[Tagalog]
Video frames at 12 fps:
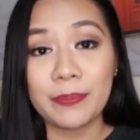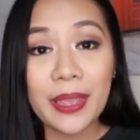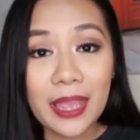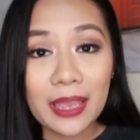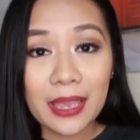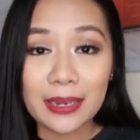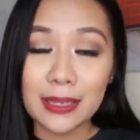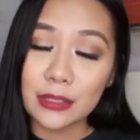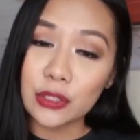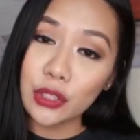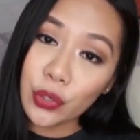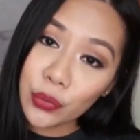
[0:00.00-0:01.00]
pink and
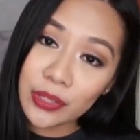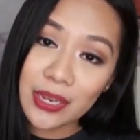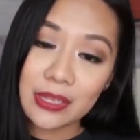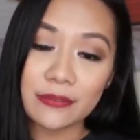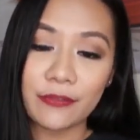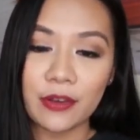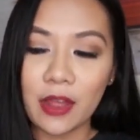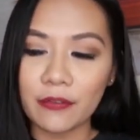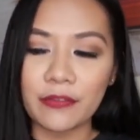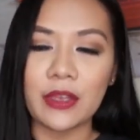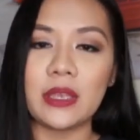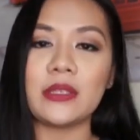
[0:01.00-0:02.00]
it's cute and it's
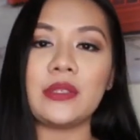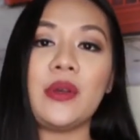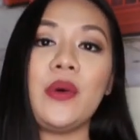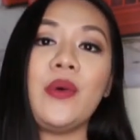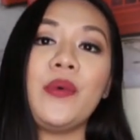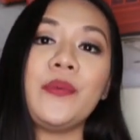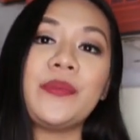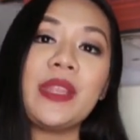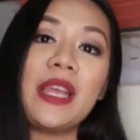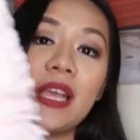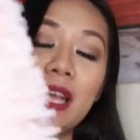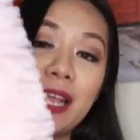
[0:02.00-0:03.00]
fluffy. So,
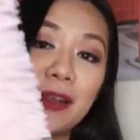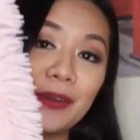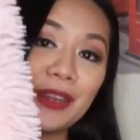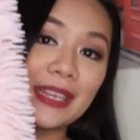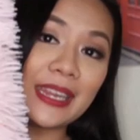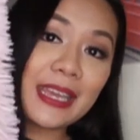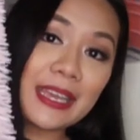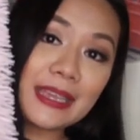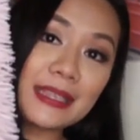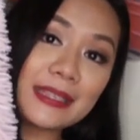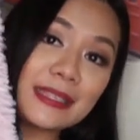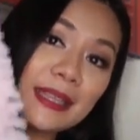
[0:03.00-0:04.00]
here it
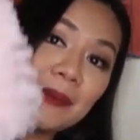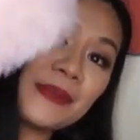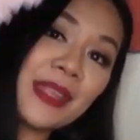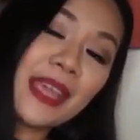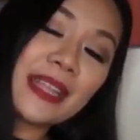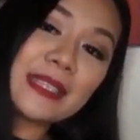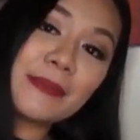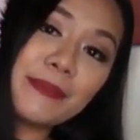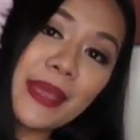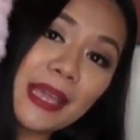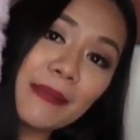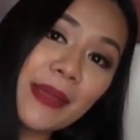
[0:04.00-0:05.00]
is. It's a
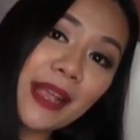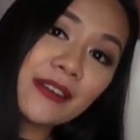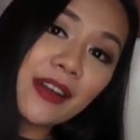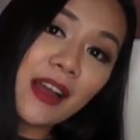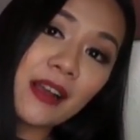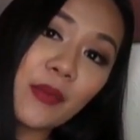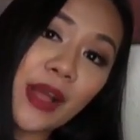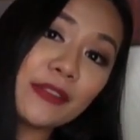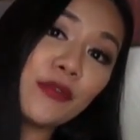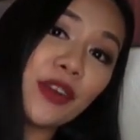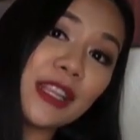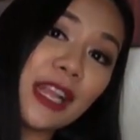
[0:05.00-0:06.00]
big, big rug.
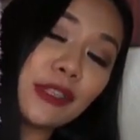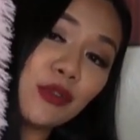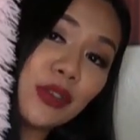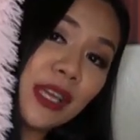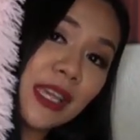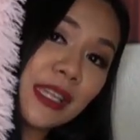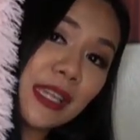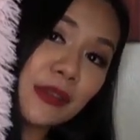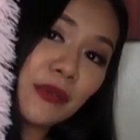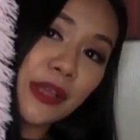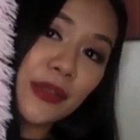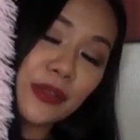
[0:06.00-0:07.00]
One-fourth lang itong nakikita
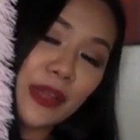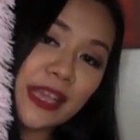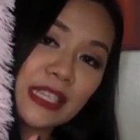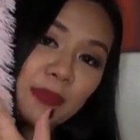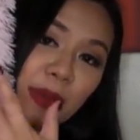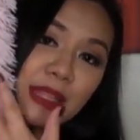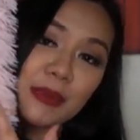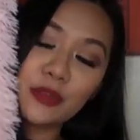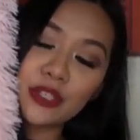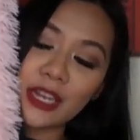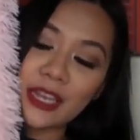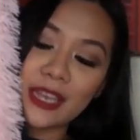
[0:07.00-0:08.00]
nyo ngayon, guys. Pwede mo
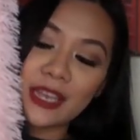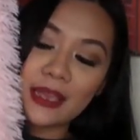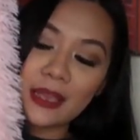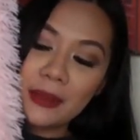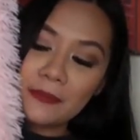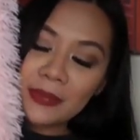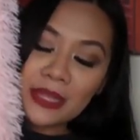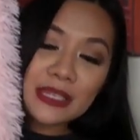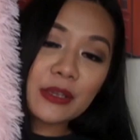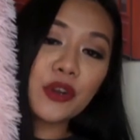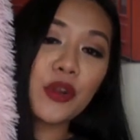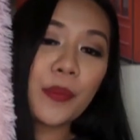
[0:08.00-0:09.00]
siyang i-
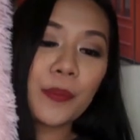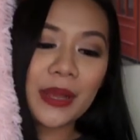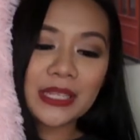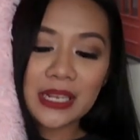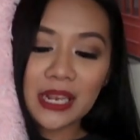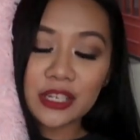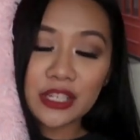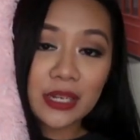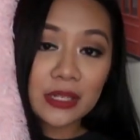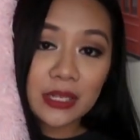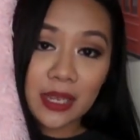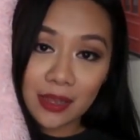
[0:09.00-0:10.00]
Siguro, kasi lang siya
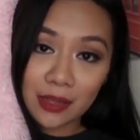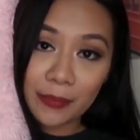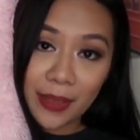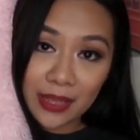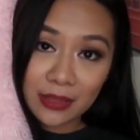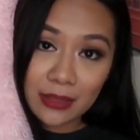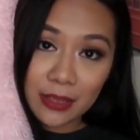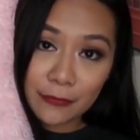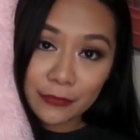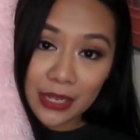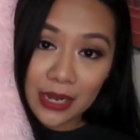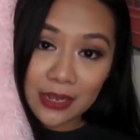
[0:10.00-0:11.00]
na single bed
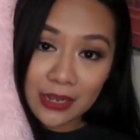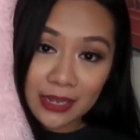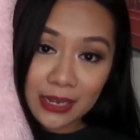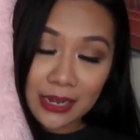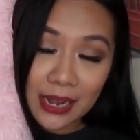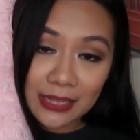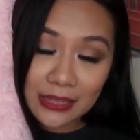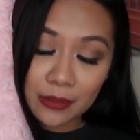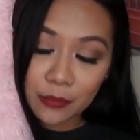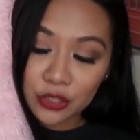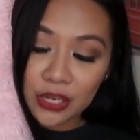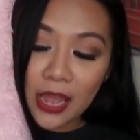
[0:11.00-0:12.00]
if talagang
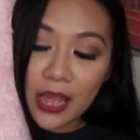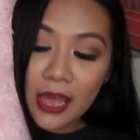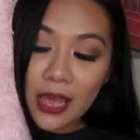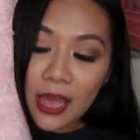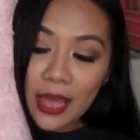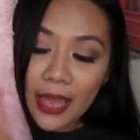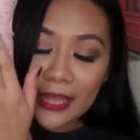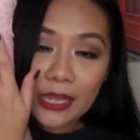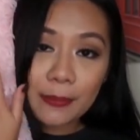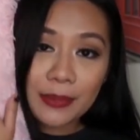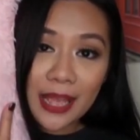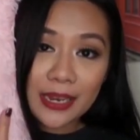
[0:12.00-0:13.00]
ilalatag mo siya. And
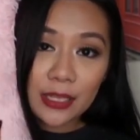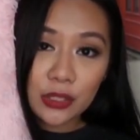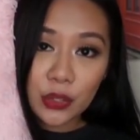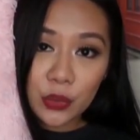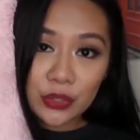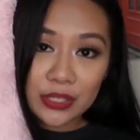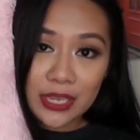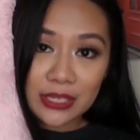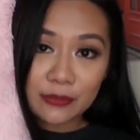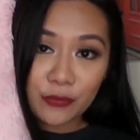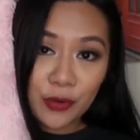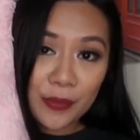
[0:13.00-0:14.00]
I'm planning to use
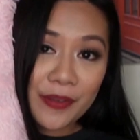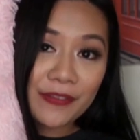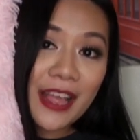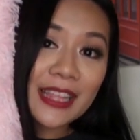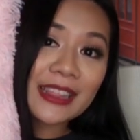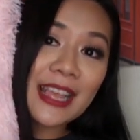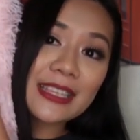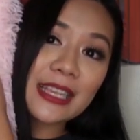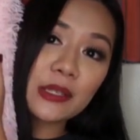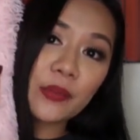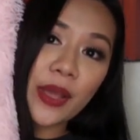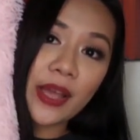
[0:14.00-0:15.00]
this for my flat lays
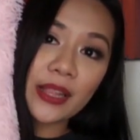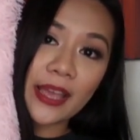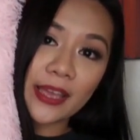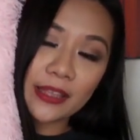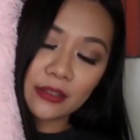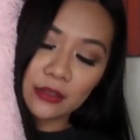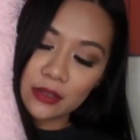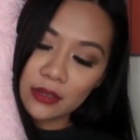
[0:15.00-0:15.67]
as well and